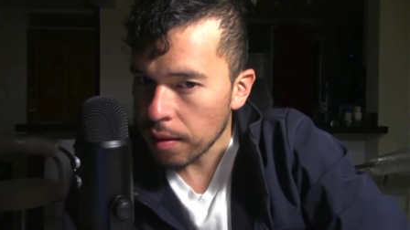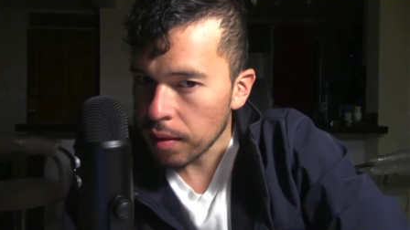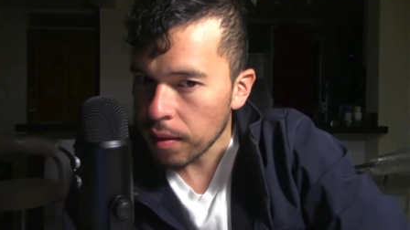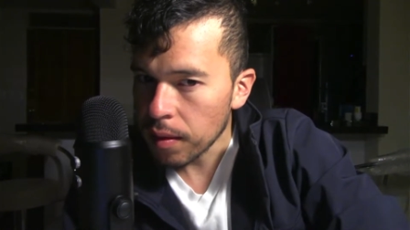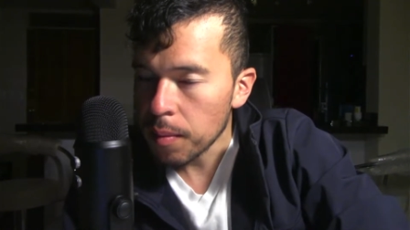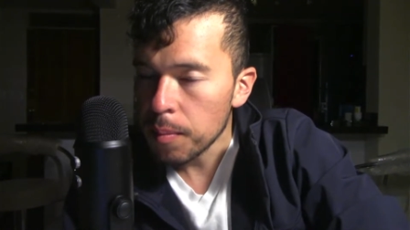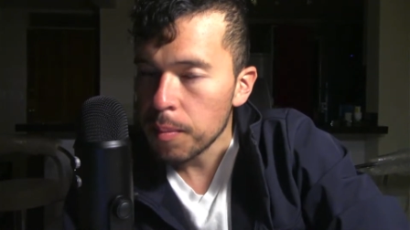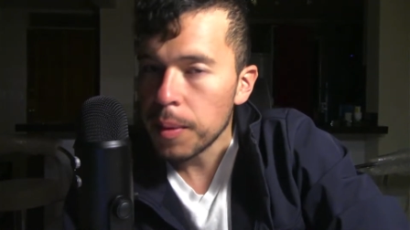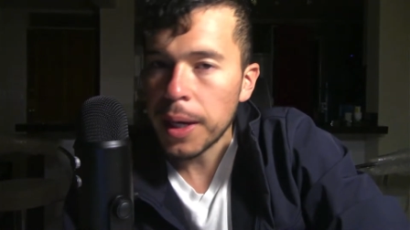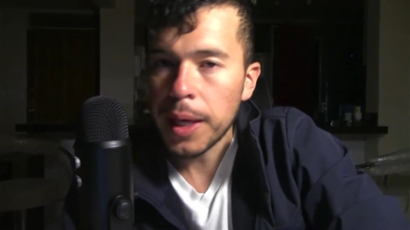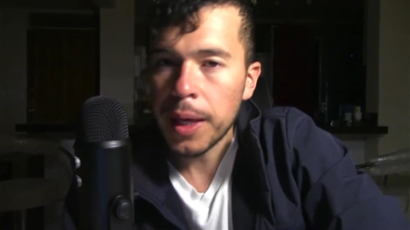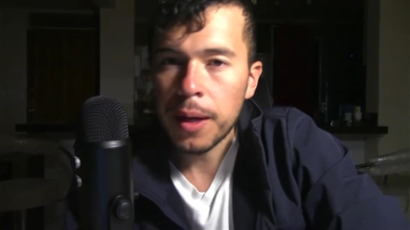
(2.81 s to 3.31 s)

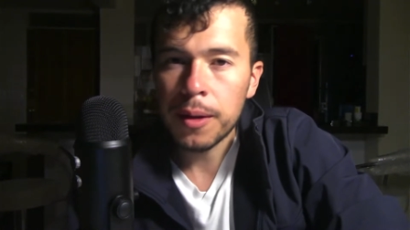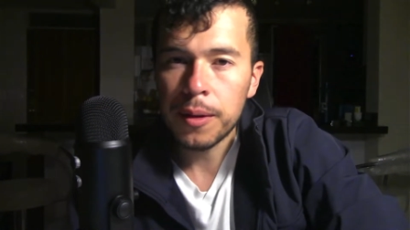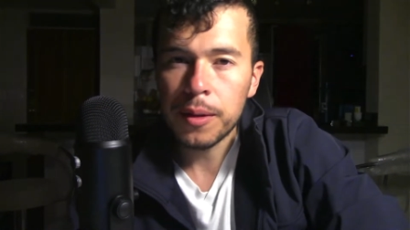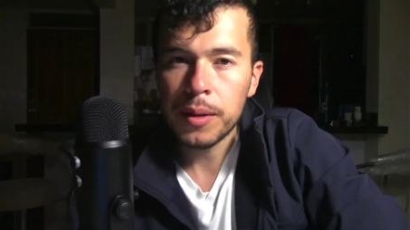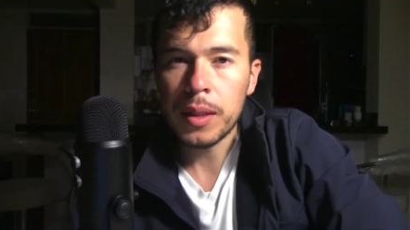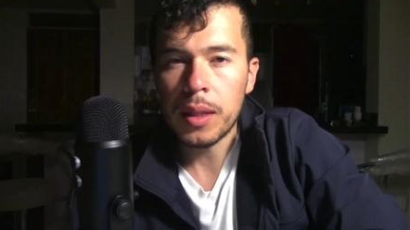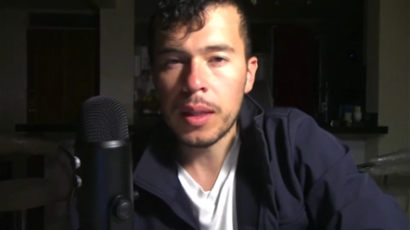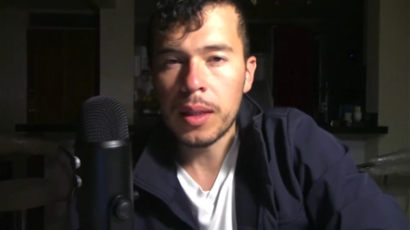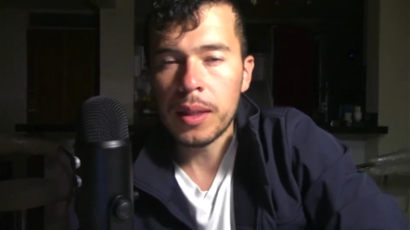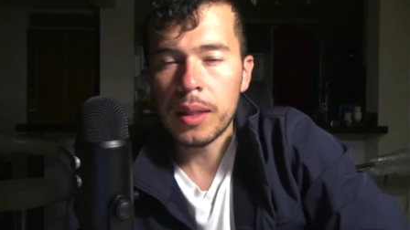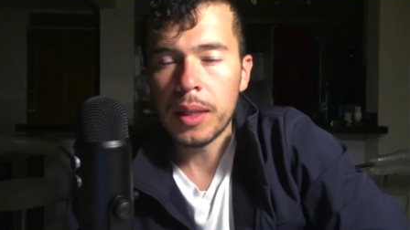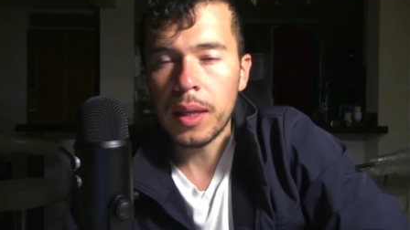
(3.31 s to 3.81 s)
Zambrano
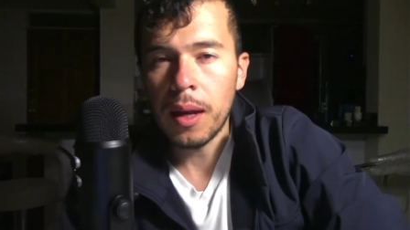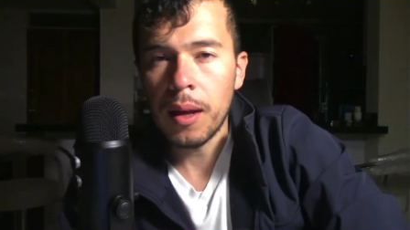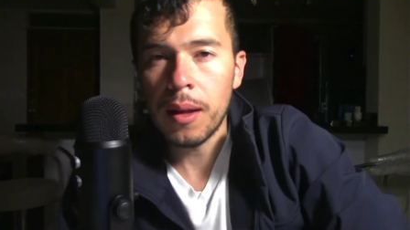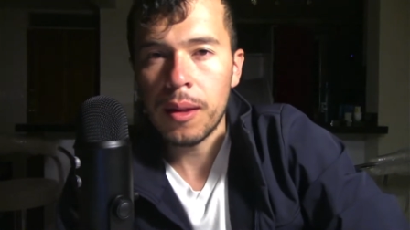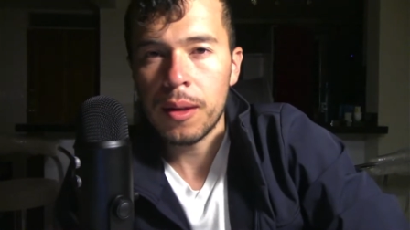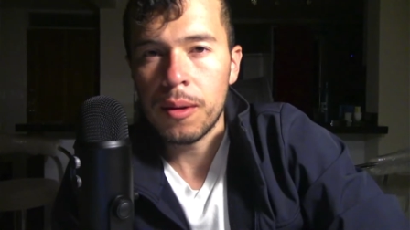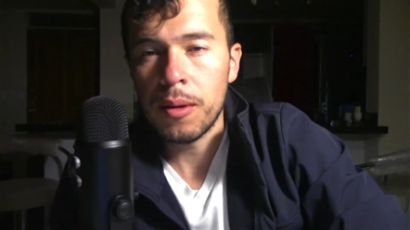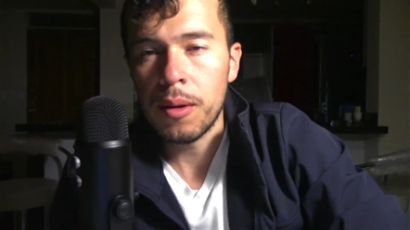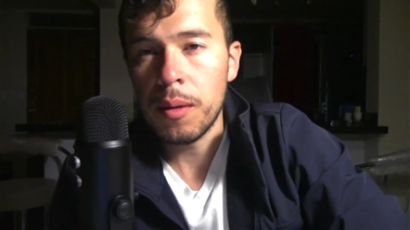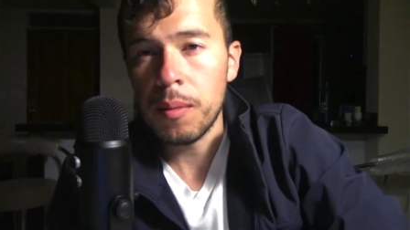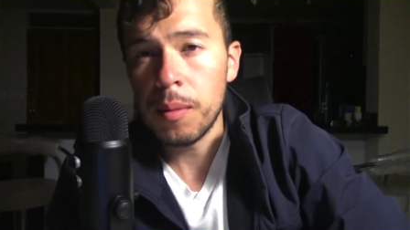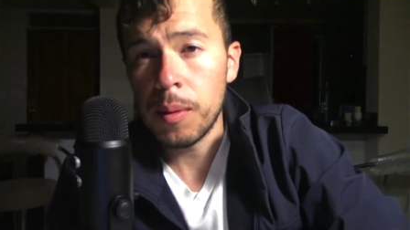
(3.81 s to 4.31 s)
y el día
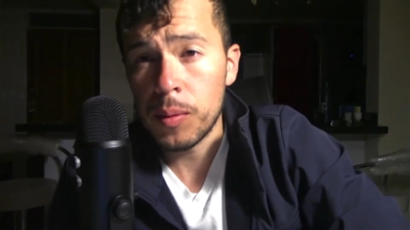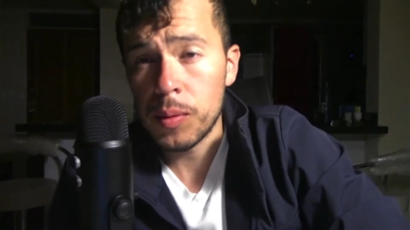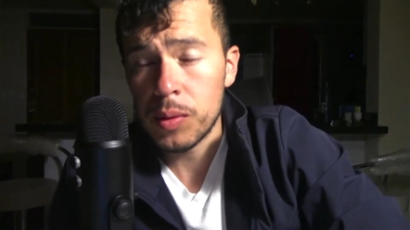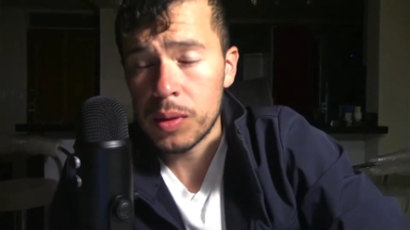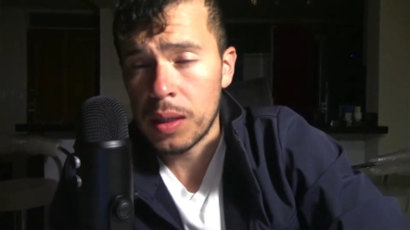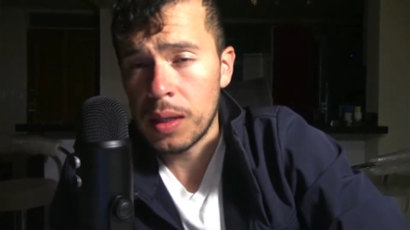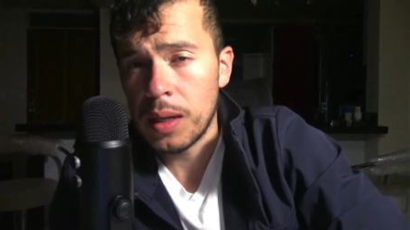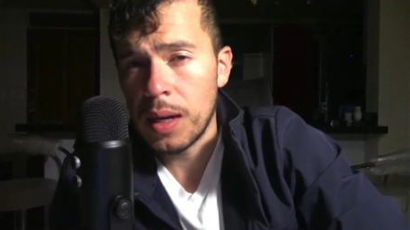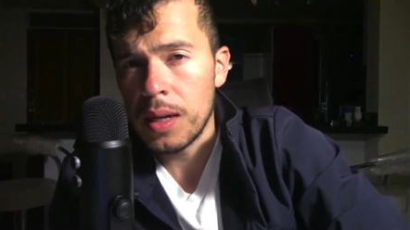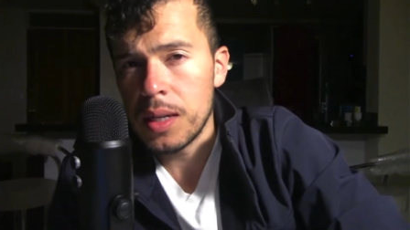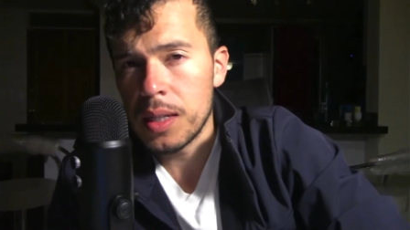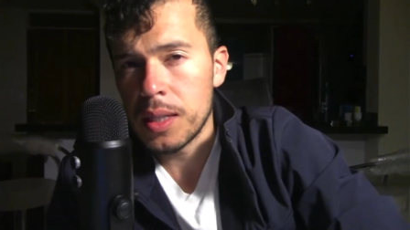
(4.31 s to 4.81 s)
de hoy vamos
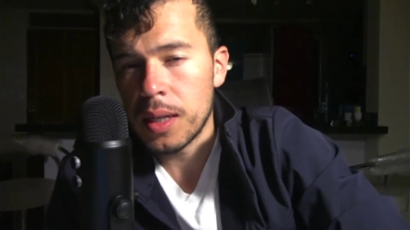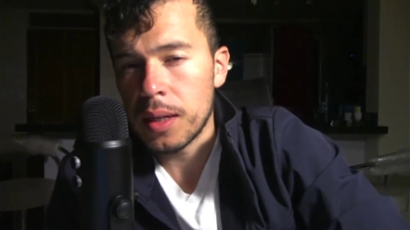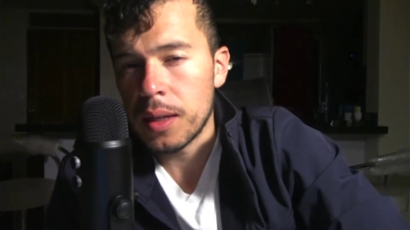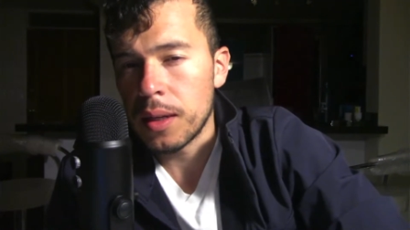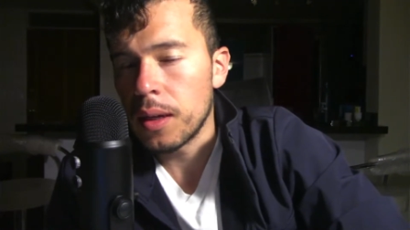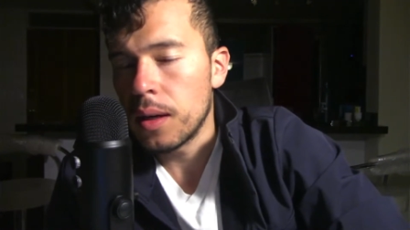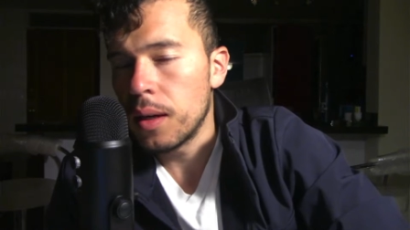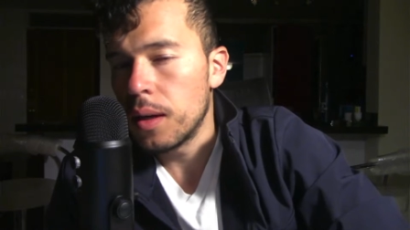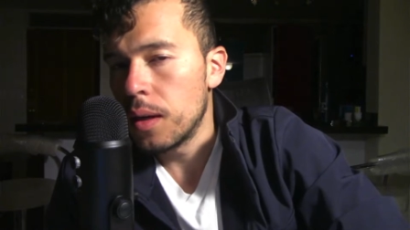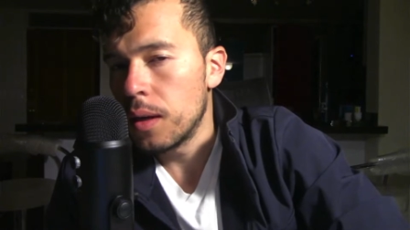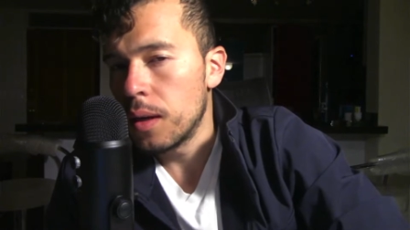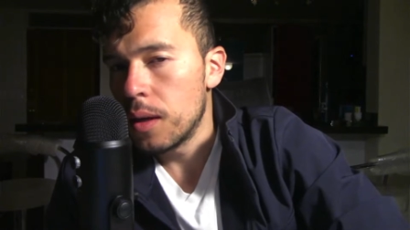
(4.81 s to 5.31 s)
a analizar
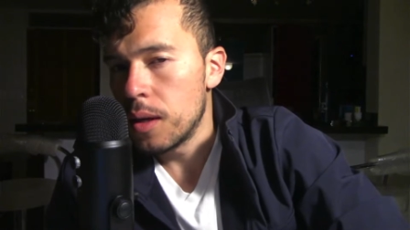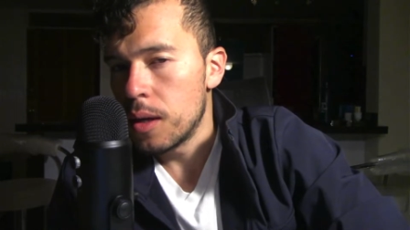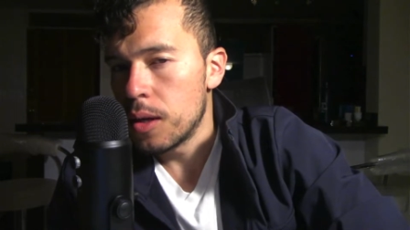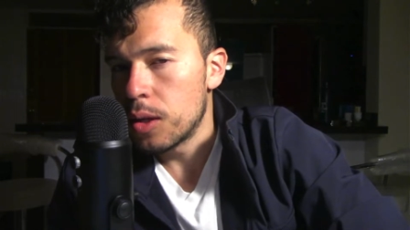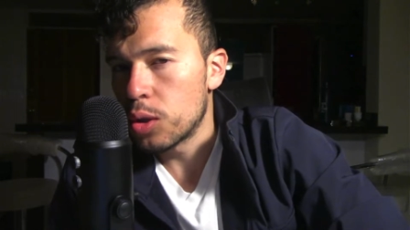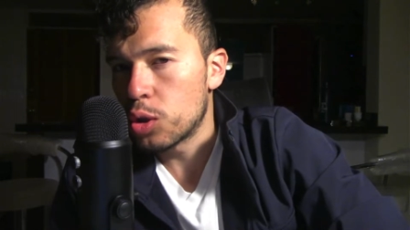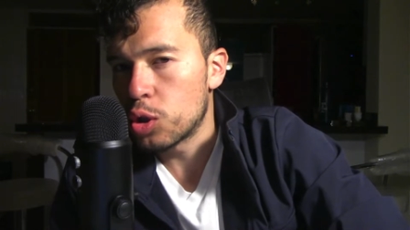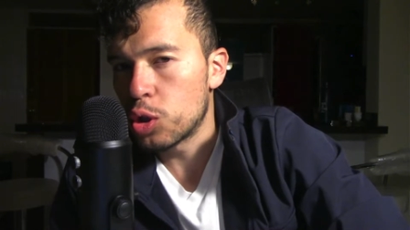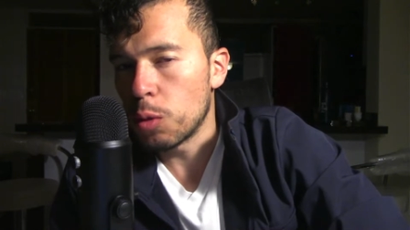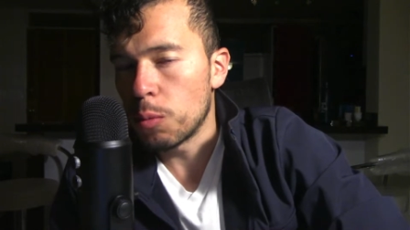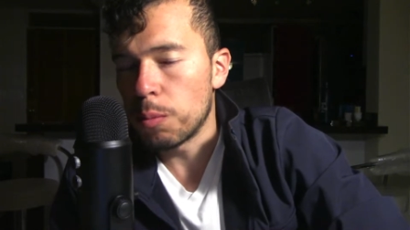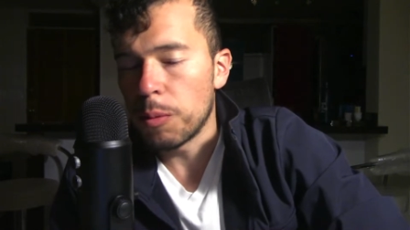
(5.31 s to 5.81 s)

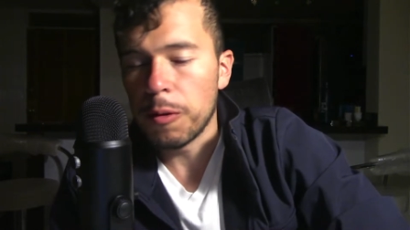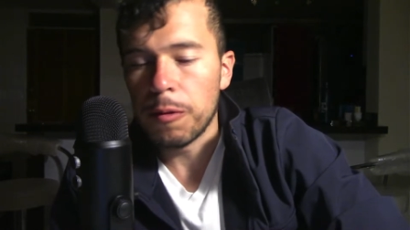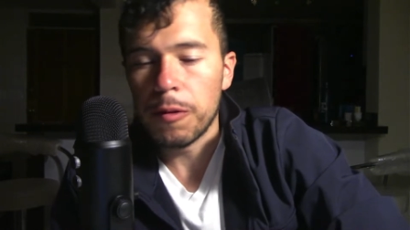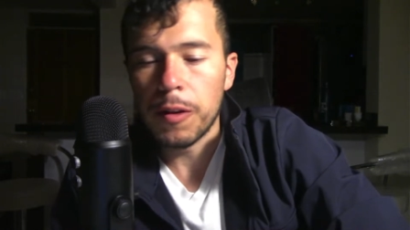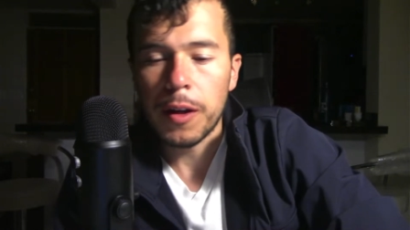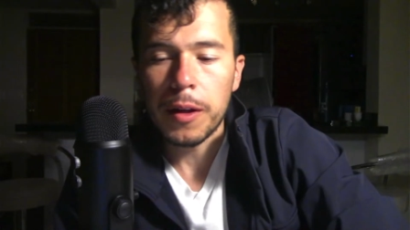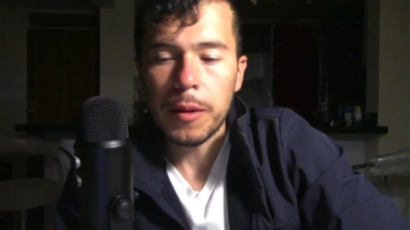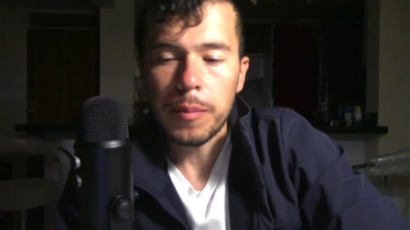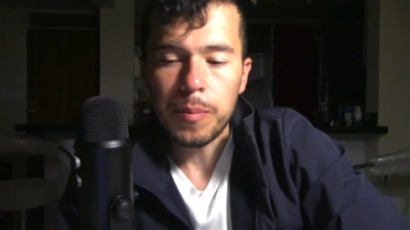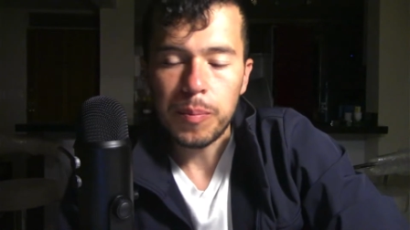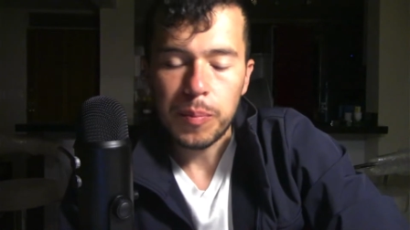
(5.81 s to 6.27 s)
Shopify.